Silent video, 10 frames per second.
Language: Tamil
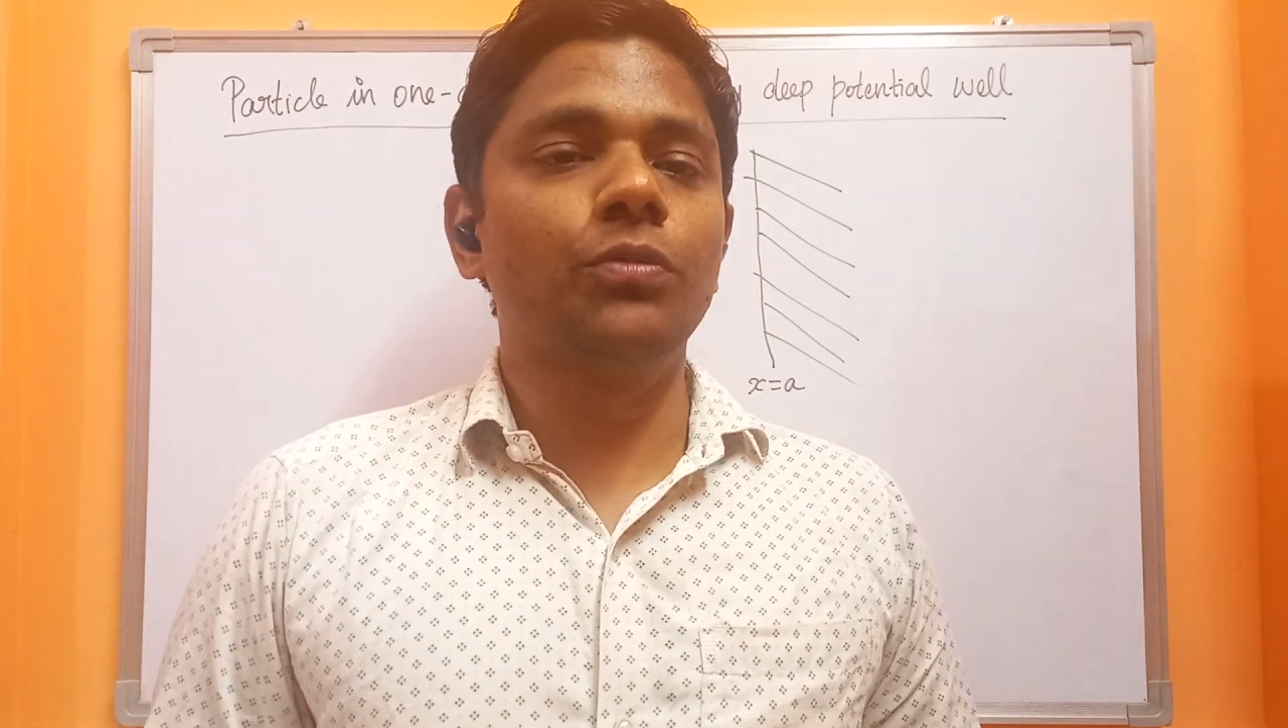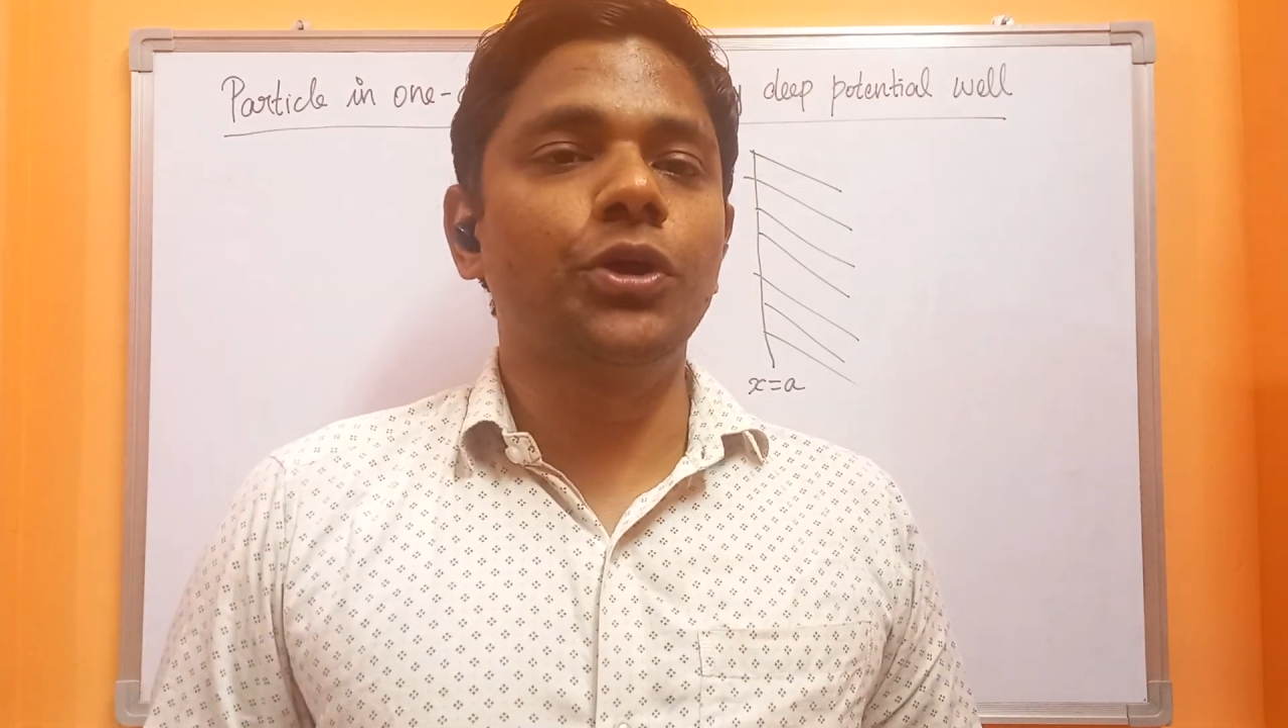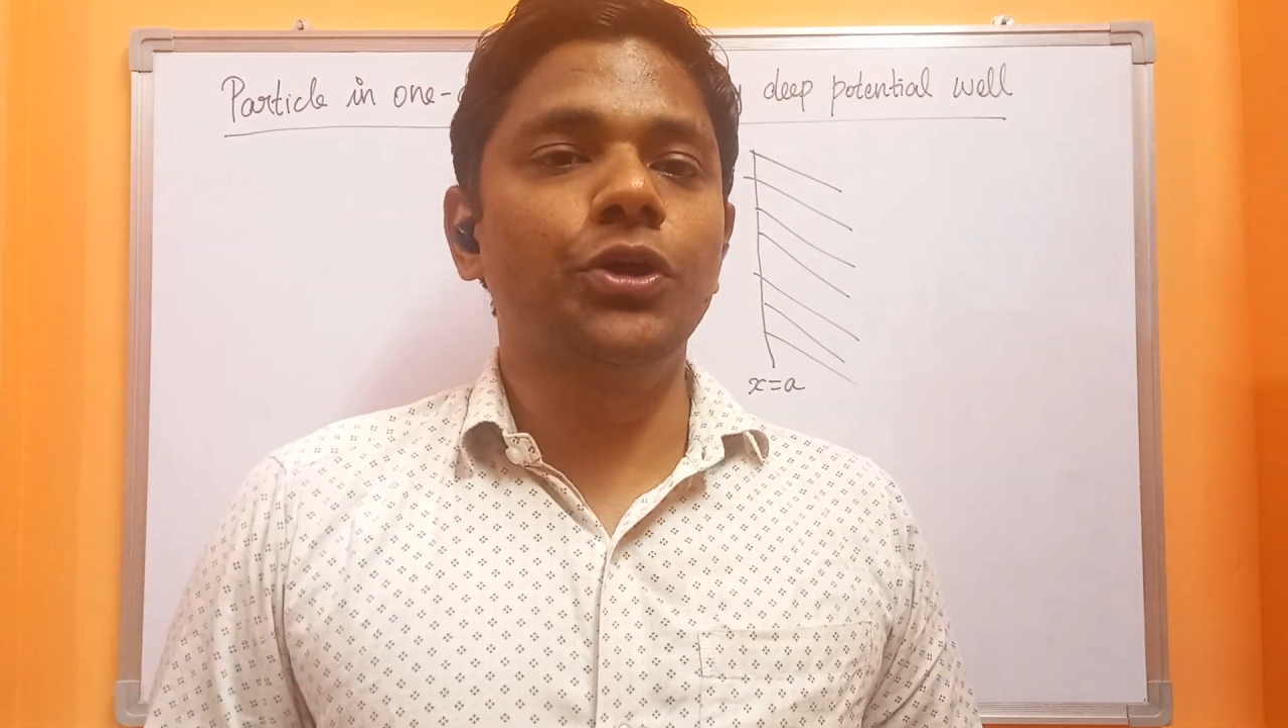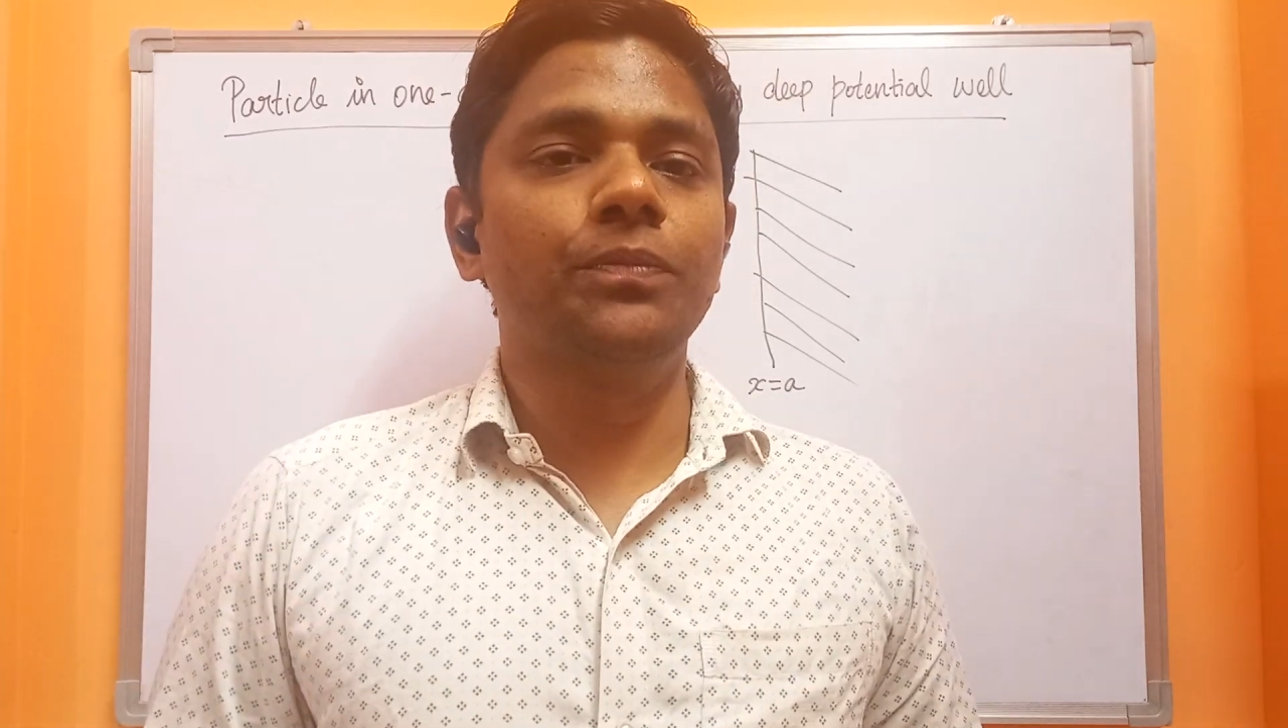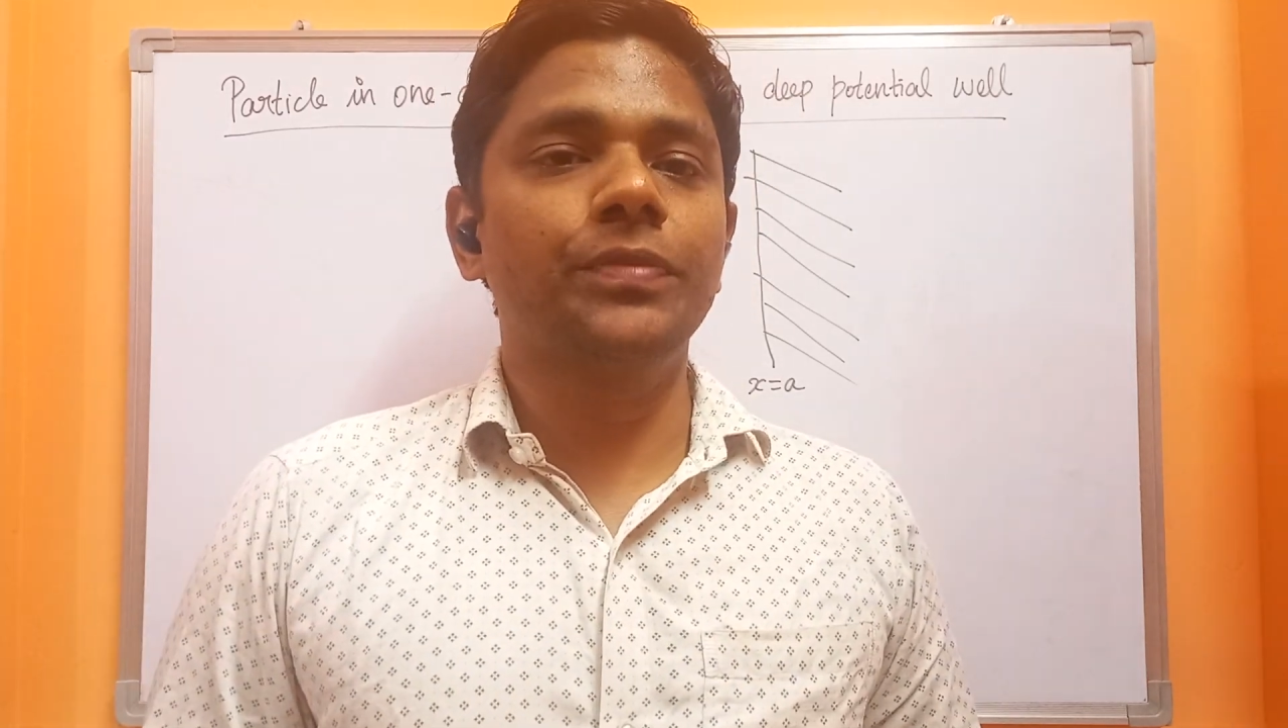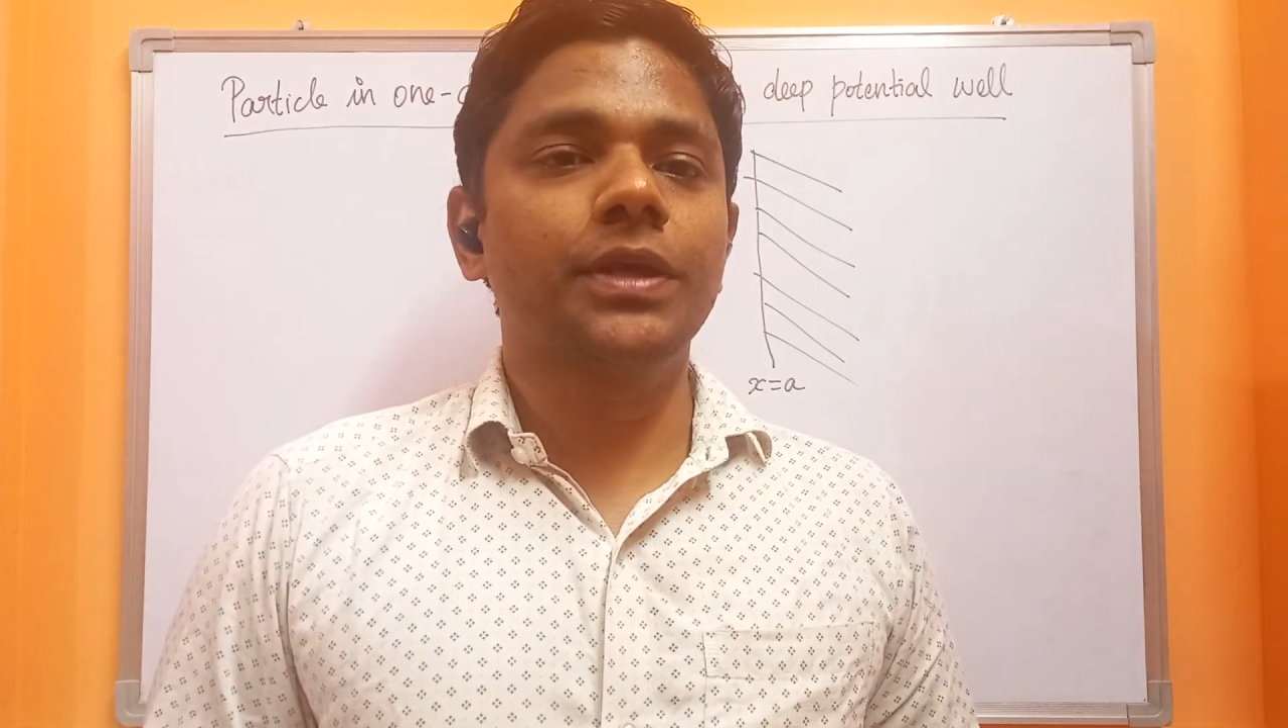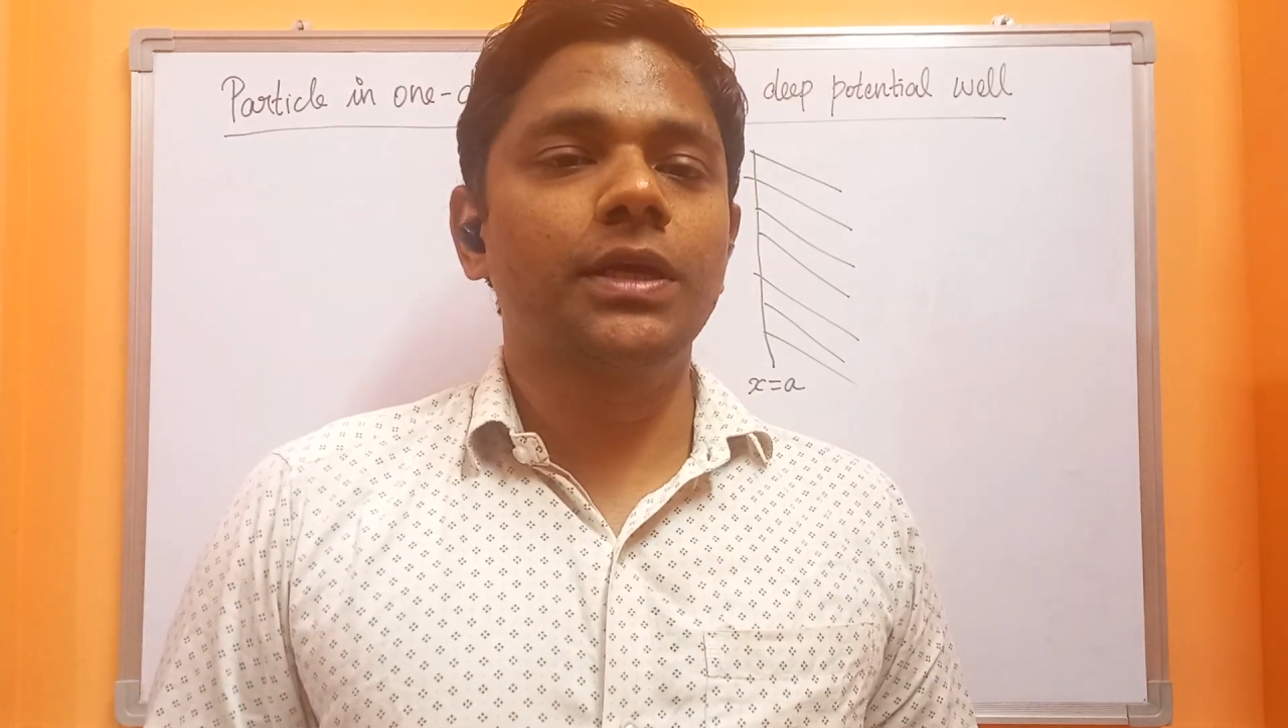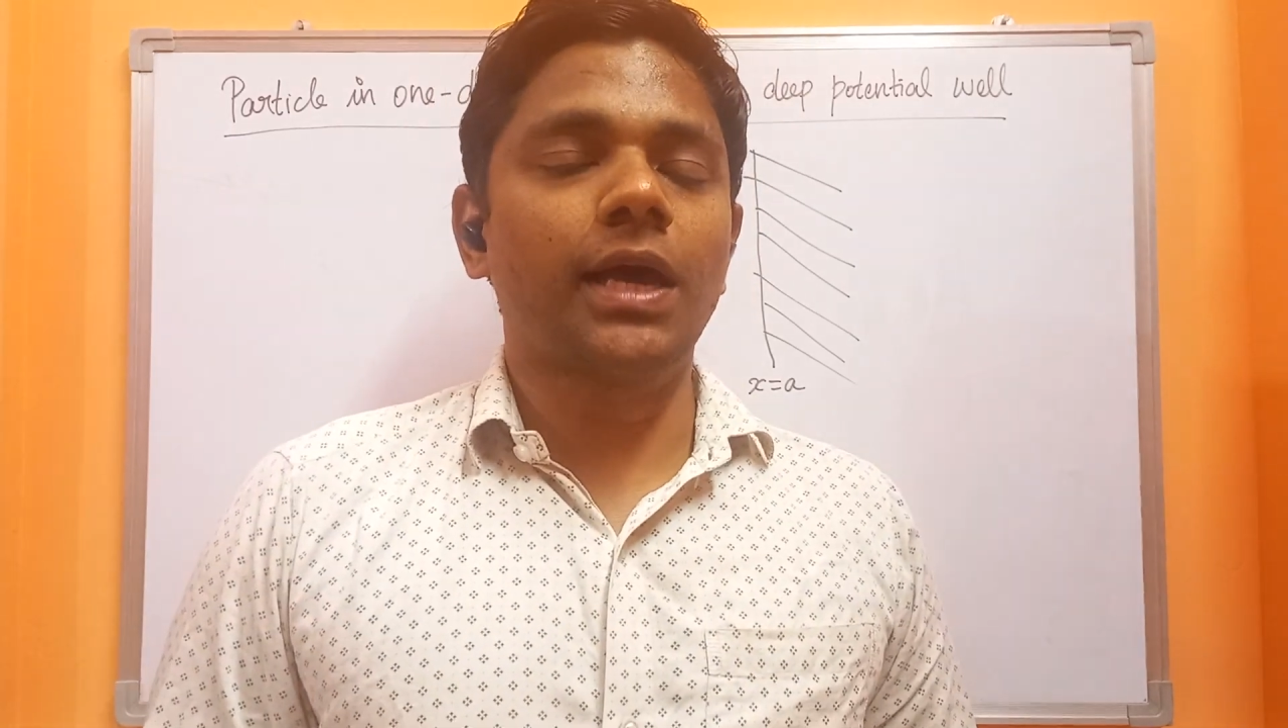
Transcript: போக முடியும்